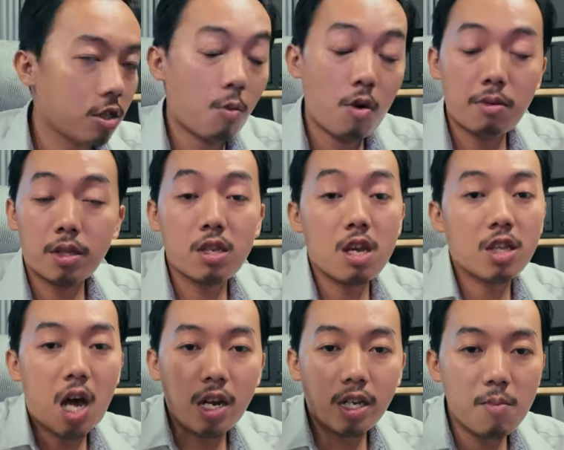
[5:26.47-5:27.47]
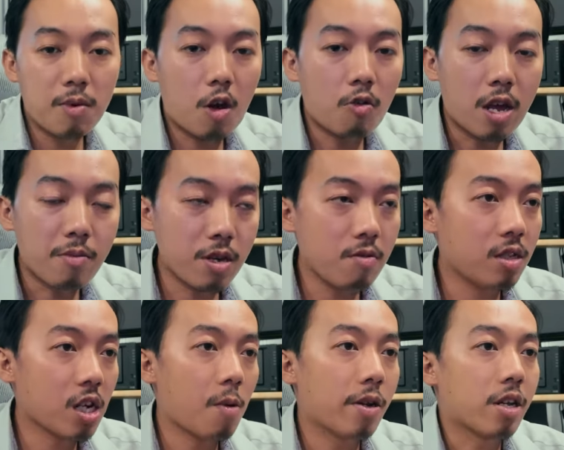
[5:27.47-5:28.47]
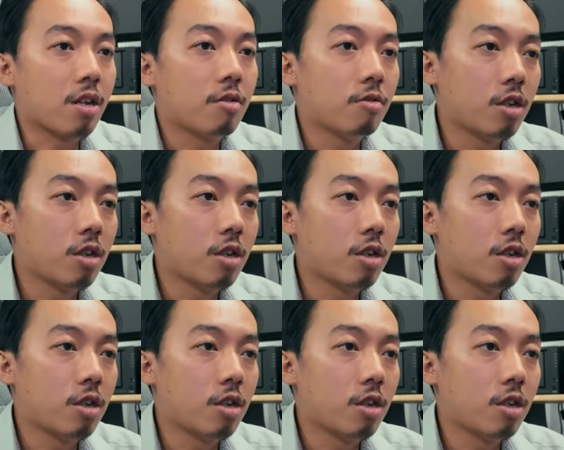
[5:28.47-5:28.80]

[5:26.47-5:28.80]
tôi muốn là tia đó thì lọc IP chào này